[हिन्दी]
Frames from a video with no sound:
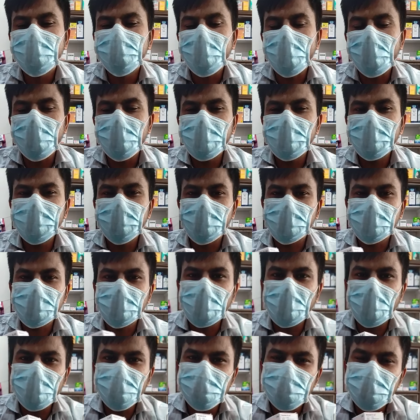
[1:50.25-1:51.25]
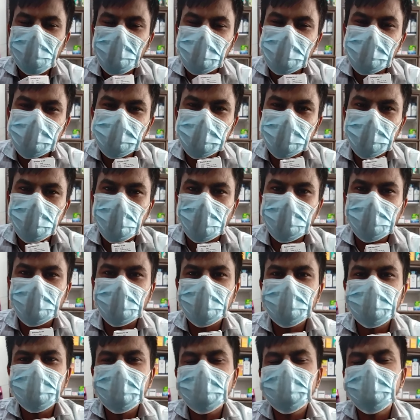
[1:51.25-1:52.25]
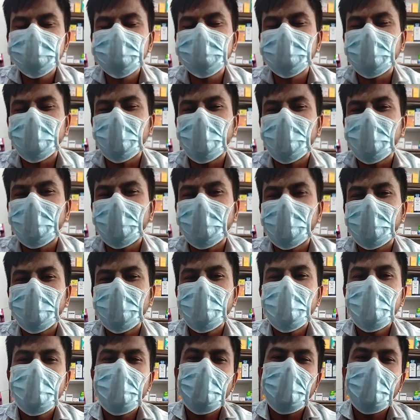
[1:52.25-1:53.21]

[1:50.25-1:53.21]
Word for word: फैमिली डॉक्टर या फिजिशियन डॉक्टर से सलाह लेकर